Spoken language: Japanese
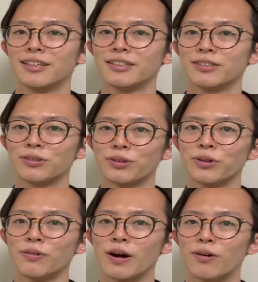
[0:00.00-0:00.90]
ちょっと
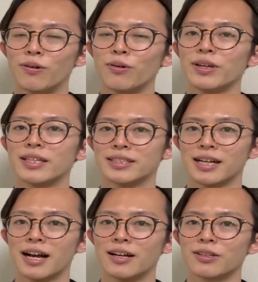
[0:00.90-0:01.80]
量は多いです
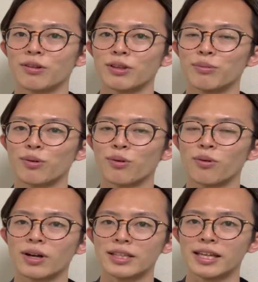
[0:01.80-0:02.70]
が、とても効
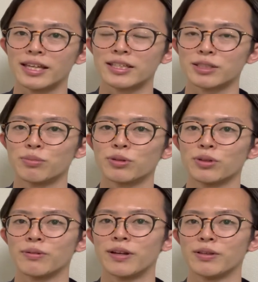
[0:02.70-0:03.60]
果的なツボと
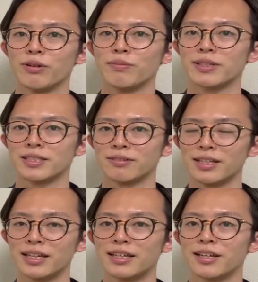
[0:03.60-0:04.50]
言われておりますの
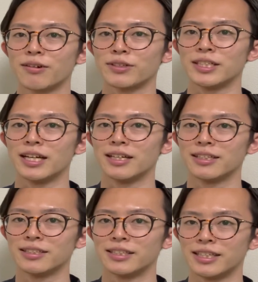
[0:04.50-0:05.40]
で、こちら
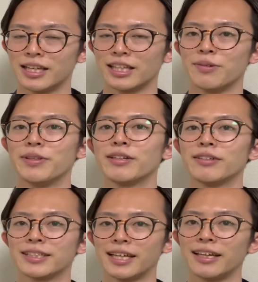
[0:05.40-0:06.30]
ぜひやってみてく
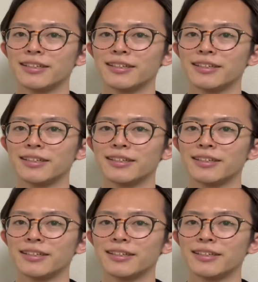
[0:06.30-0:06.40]
ださい。